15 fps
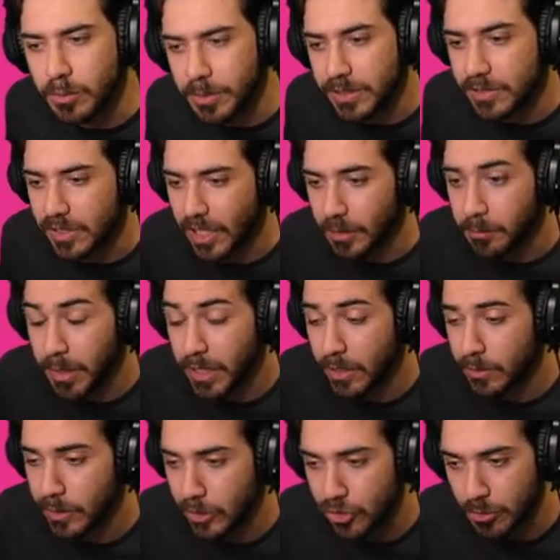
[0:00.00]
penserebbe che
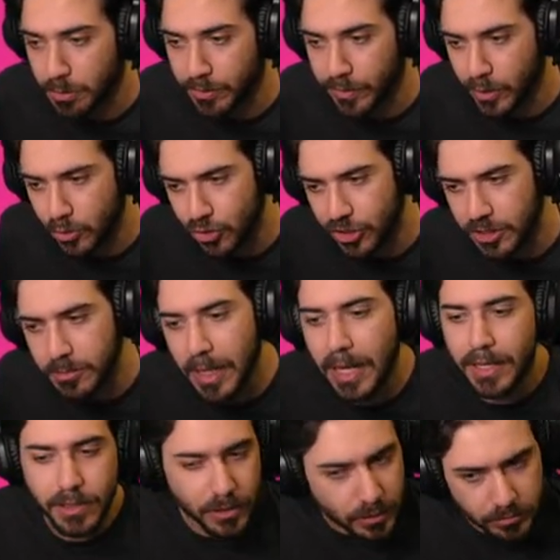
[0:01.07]
Luigi è più veloce di
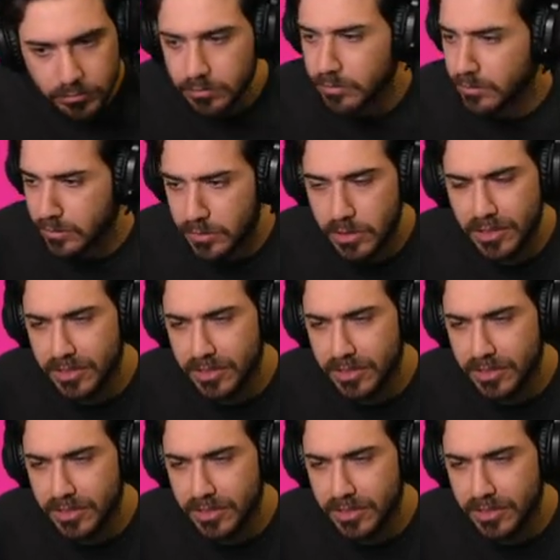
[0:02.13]
Mario, si